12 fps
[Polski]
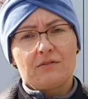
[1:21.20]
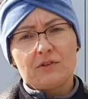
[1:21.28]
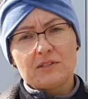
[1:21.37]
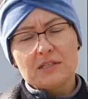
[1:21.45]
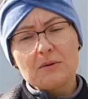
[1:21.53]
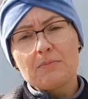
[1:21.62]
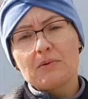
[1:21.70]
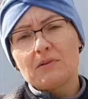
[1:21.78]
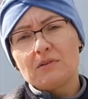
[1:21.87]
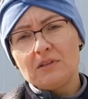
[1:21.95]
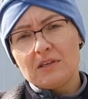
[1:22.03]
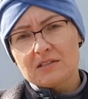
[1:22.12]
wysyp.
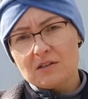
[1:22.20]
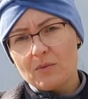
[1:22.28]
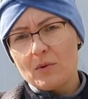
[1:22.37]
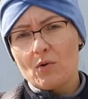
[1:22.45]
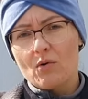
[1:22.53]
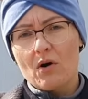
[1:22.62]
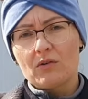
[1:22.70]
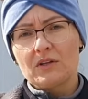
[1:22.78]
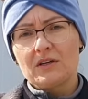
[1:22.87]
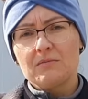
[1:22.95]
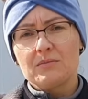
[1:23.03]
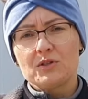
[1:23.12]
Nie zrobią
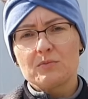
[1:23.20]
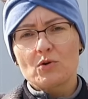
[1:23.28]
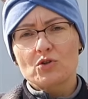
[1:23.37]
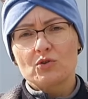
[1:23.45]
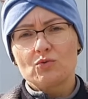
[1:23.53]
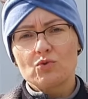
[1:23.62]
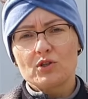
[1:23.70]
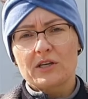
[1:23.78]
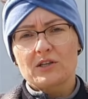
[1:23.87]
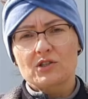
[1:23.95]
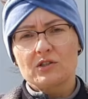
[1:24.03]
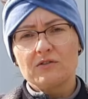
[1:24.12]
one im być może
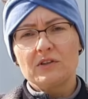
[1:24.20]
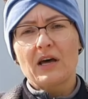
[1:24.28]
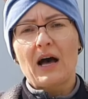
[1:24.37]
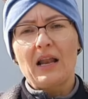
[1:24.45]
dużej krzywdy,